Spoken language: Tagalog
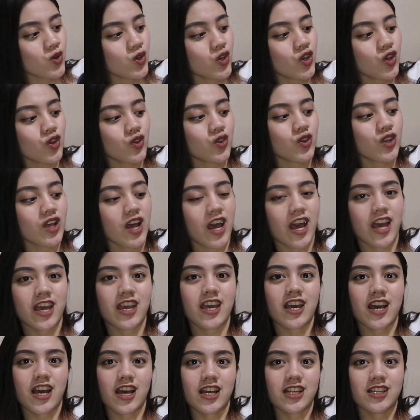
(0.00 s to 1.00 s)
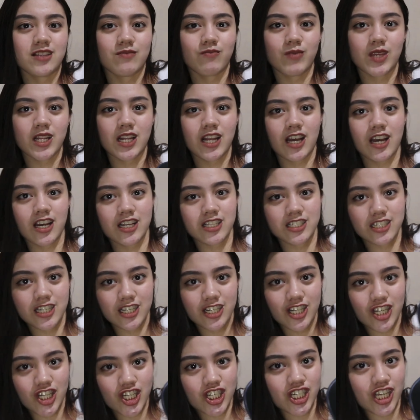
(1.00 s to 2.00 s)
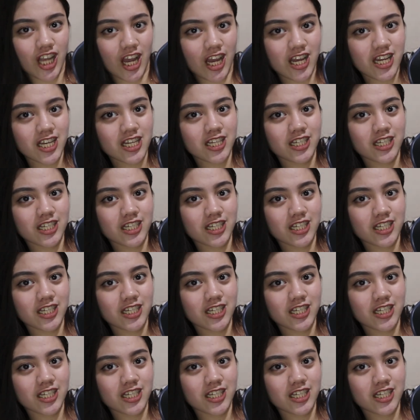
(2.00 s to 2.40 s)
Cute nga. Ayan. Pinakadyan na siya.